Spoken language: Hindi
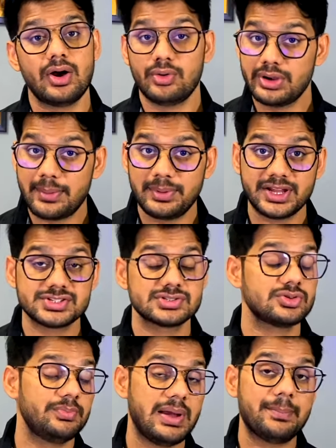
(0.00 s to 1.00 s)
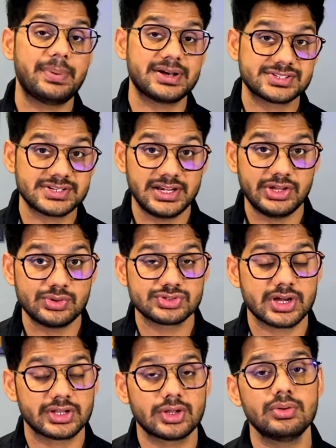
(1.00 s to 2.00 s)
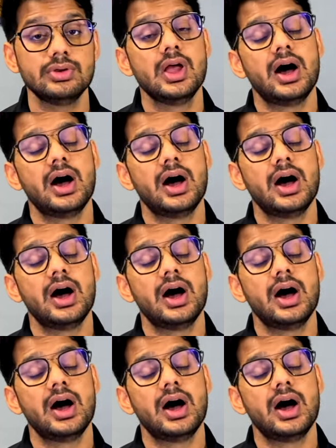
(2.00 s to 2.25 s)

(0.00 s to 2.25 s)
उन एप्लीकेशन को मैं पर्सनली यूज करता हूँ